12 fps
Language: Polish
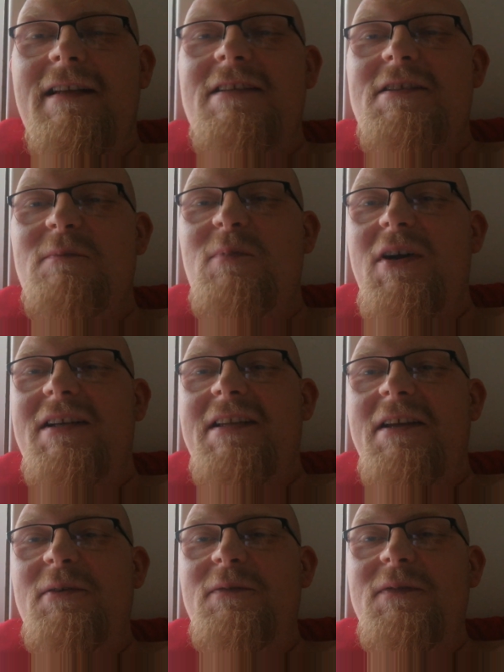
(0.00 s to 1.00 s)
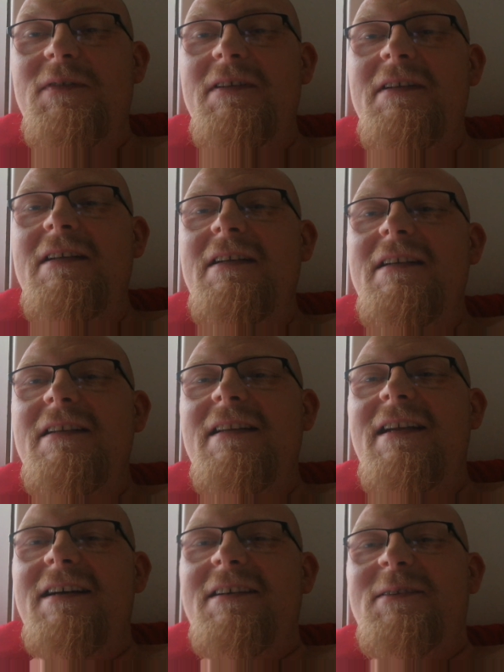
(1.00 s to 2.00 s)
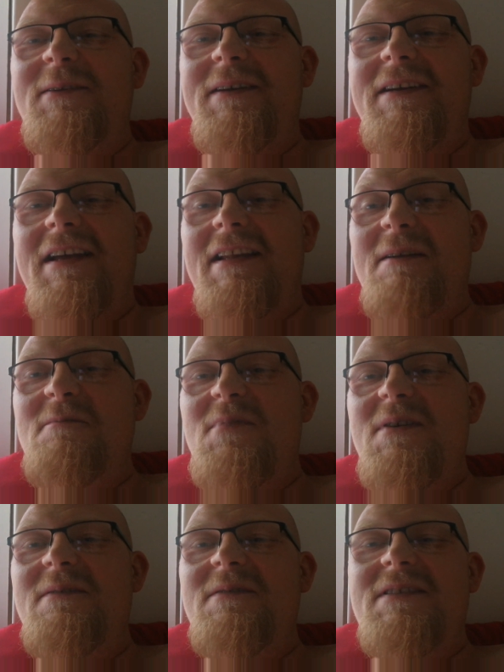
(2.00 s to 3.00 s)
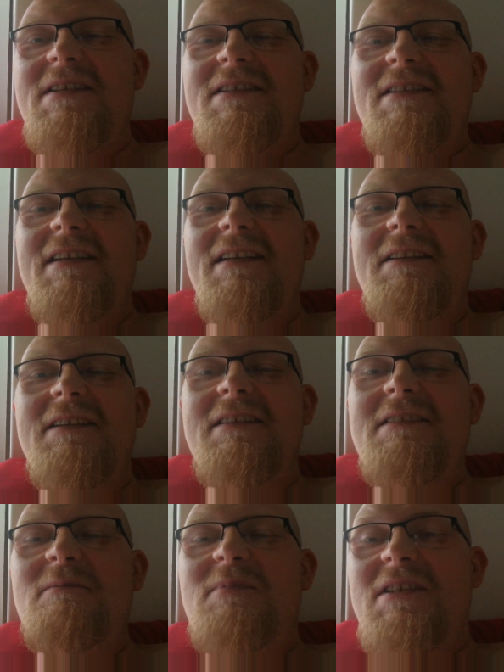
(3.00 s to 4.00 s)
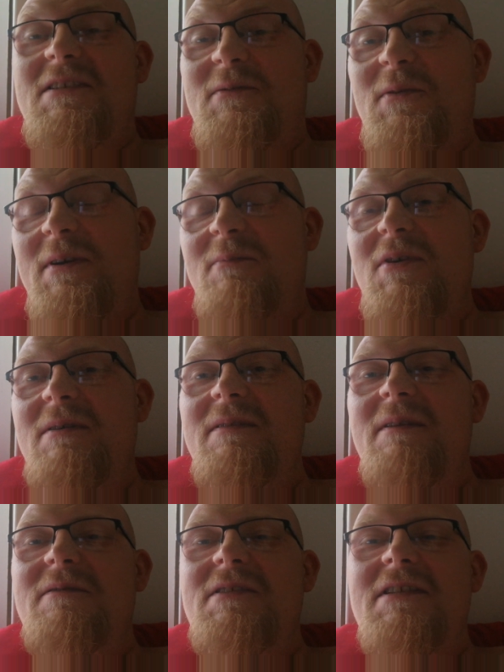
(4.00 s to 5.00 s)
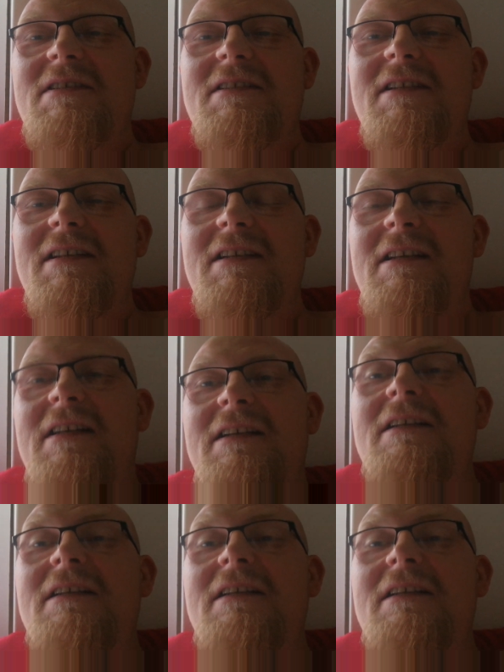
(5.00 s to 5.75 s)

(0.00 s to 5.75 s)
naszych bohaterów, dla których ja tam byłem wcześniej, przez których byłem tam wcześniej.